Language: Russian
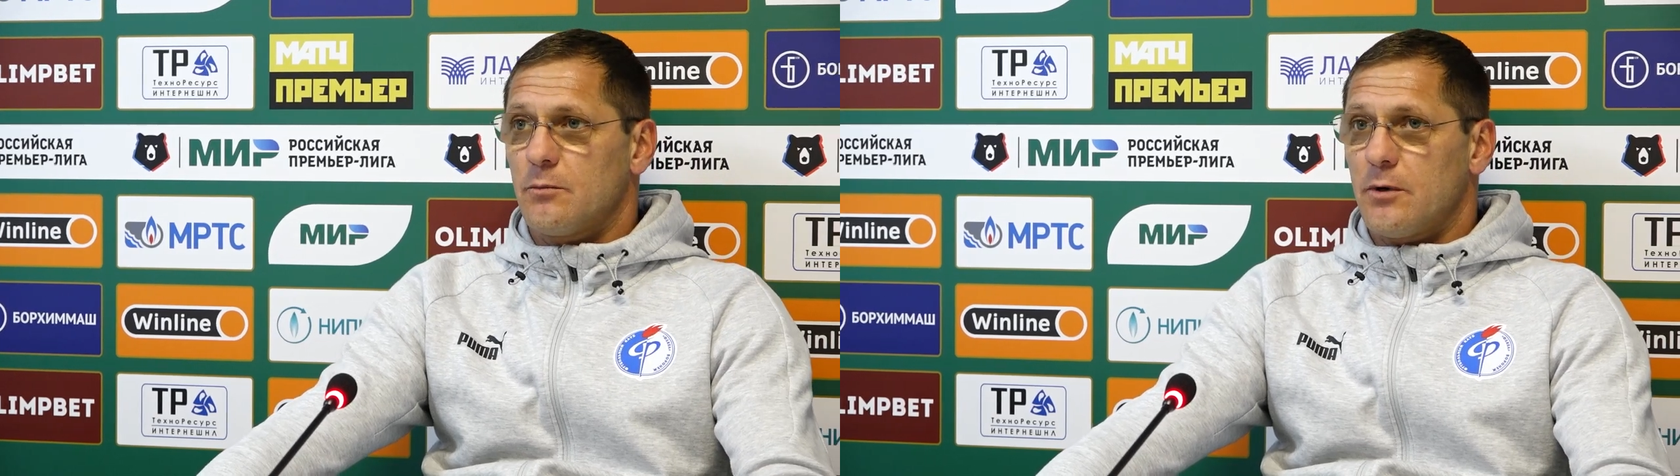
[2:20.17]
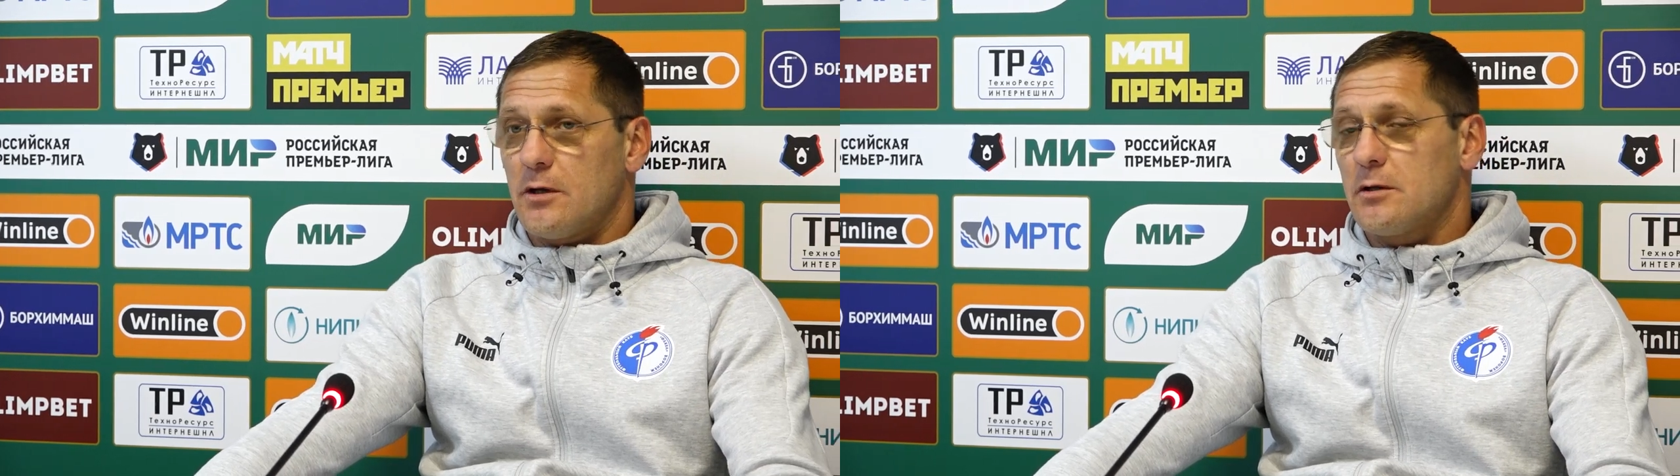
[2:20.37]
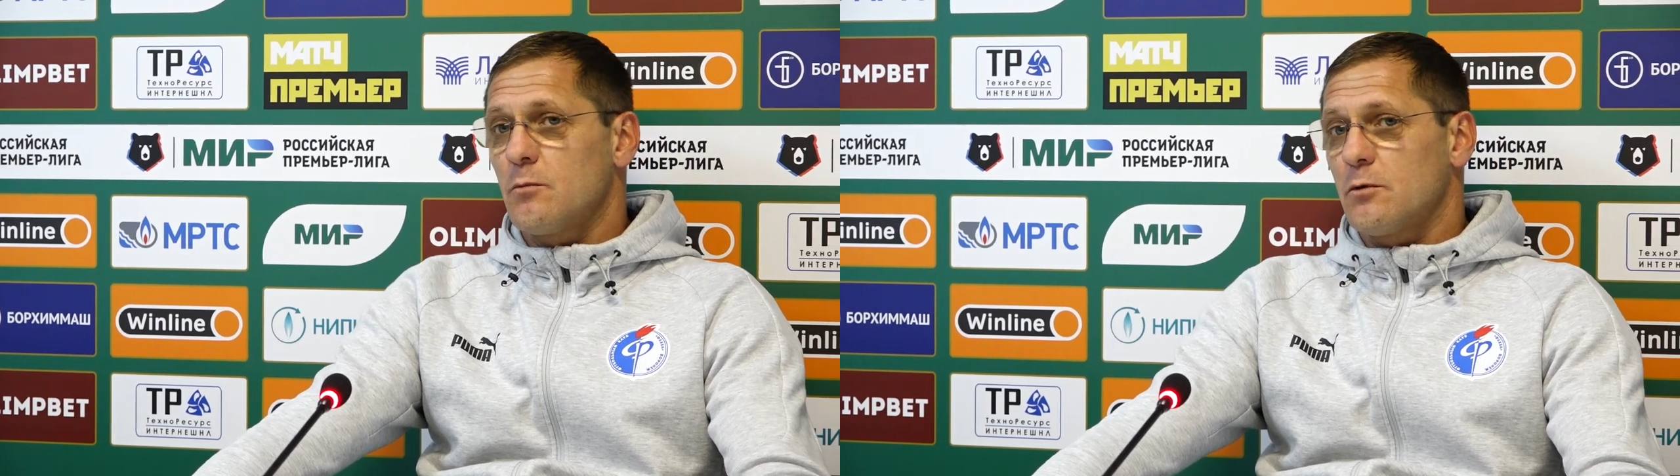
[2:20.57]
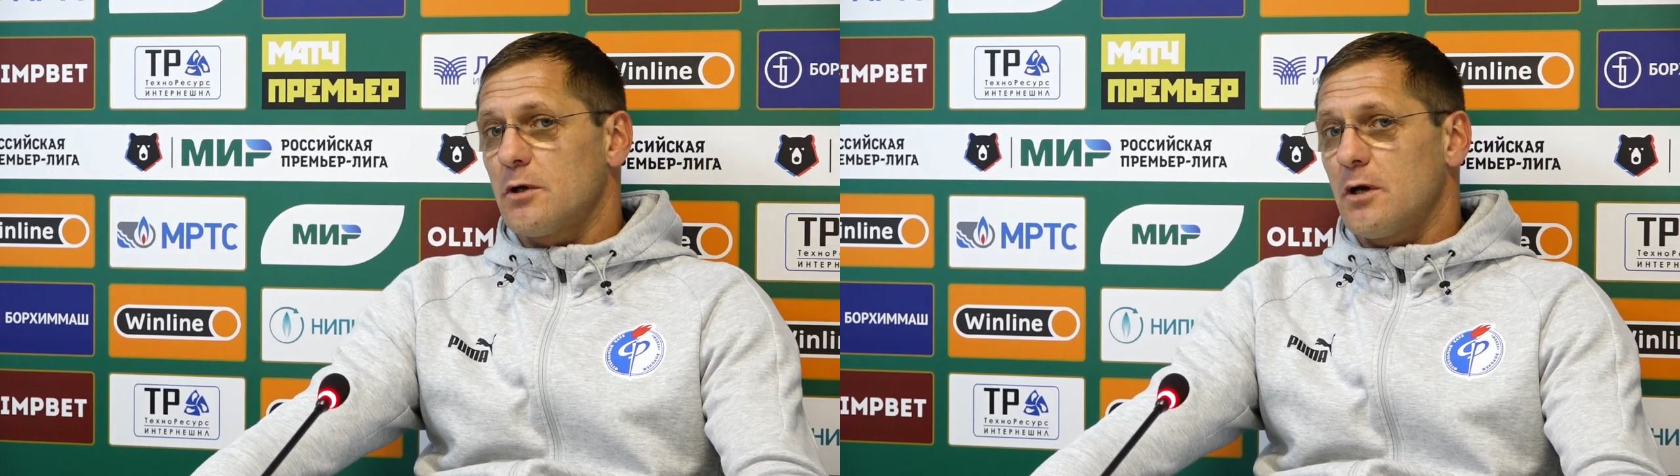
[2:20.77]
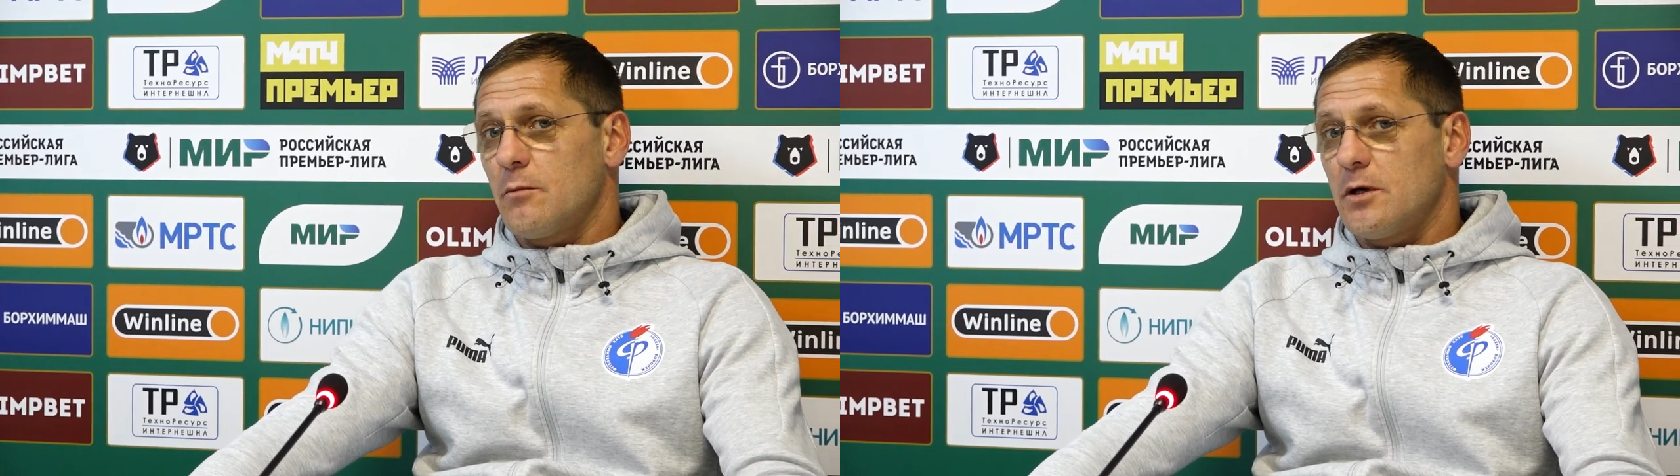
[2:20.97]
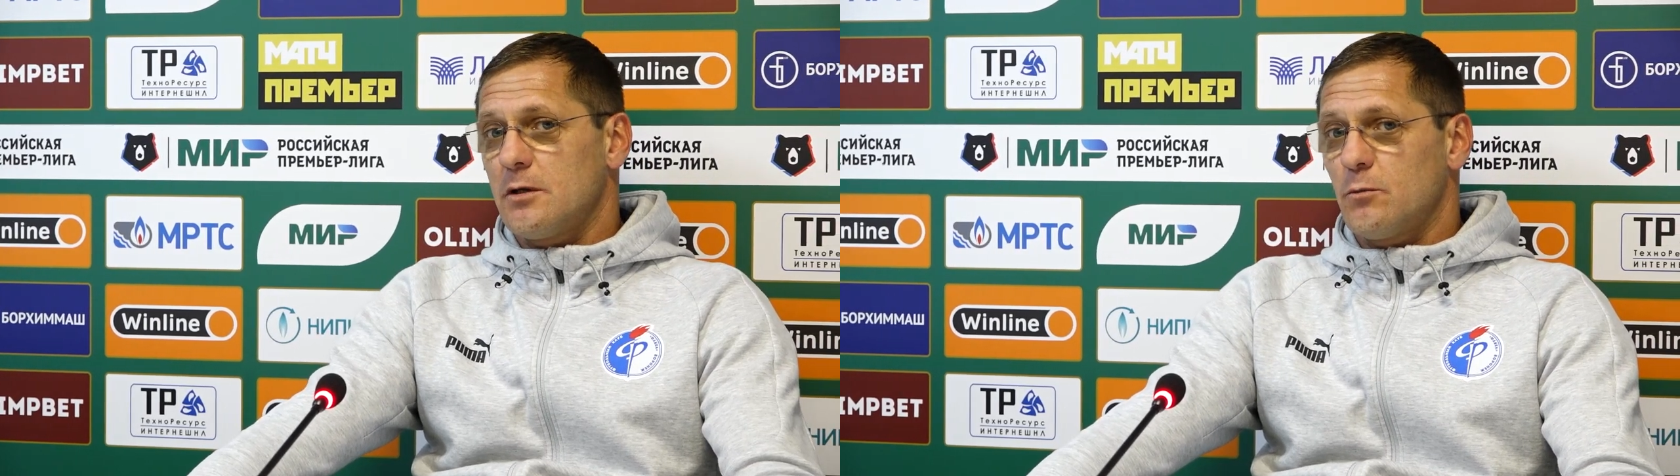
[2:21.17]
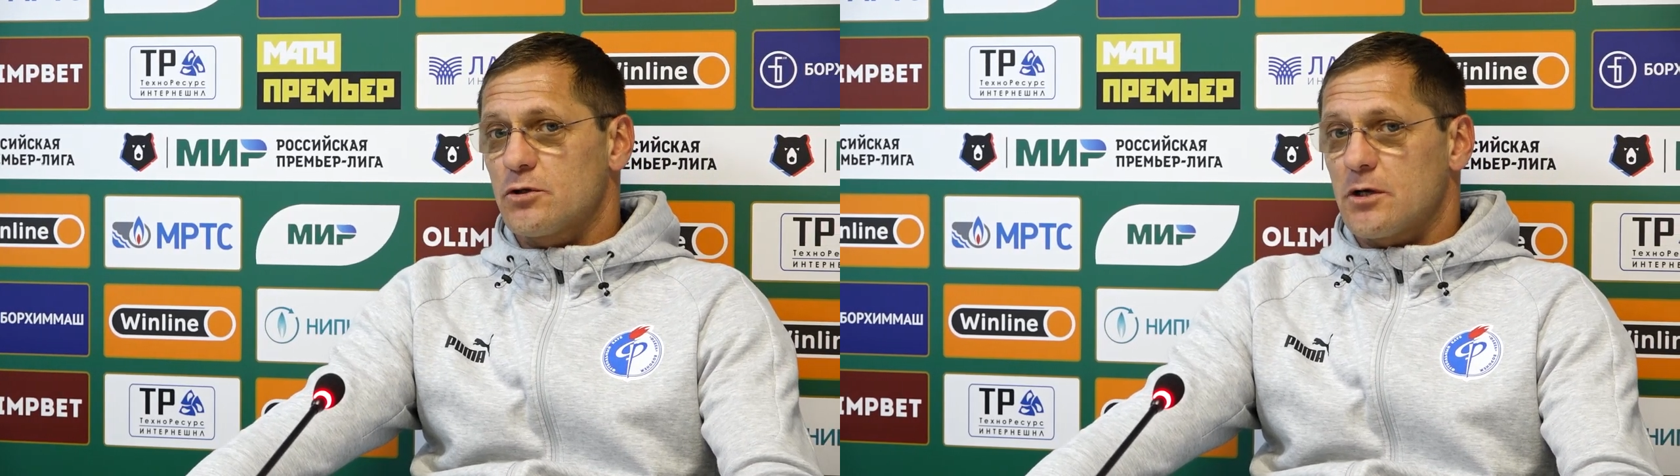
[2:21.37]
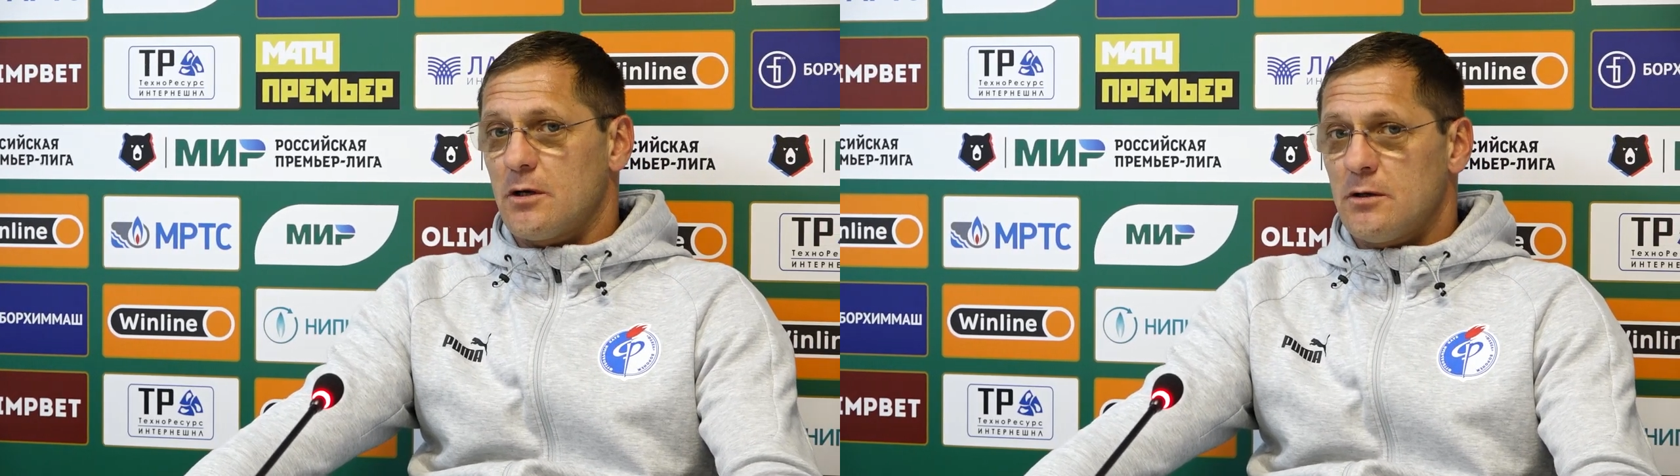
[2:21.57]
Поэтому, да, мы
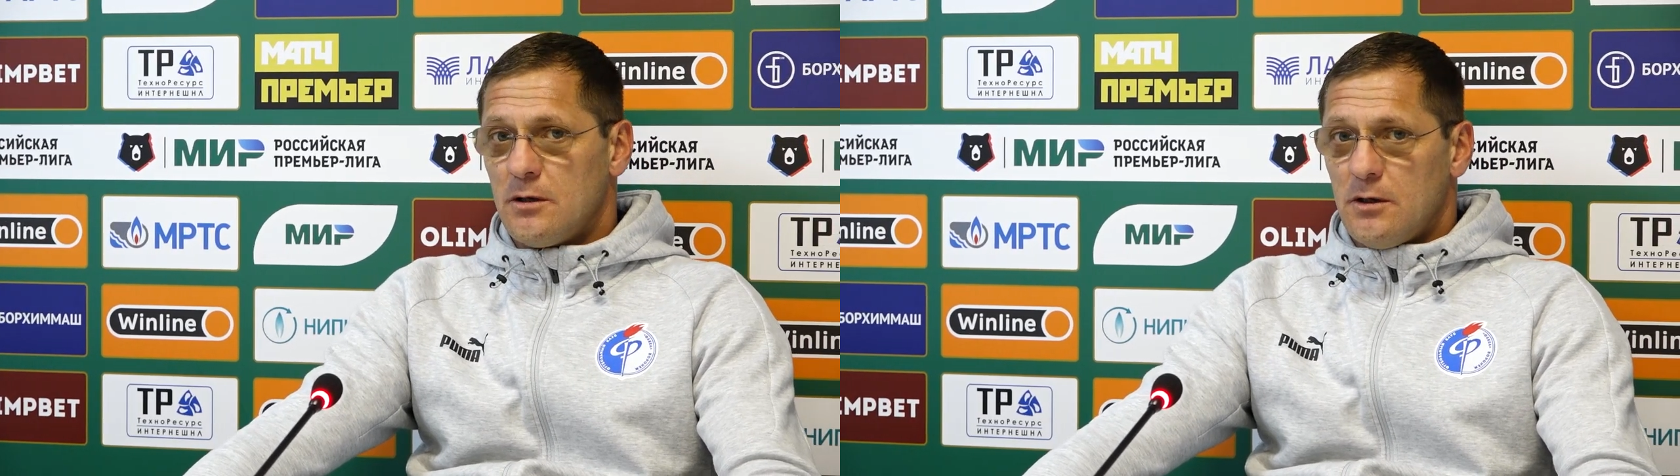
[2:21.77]
немножко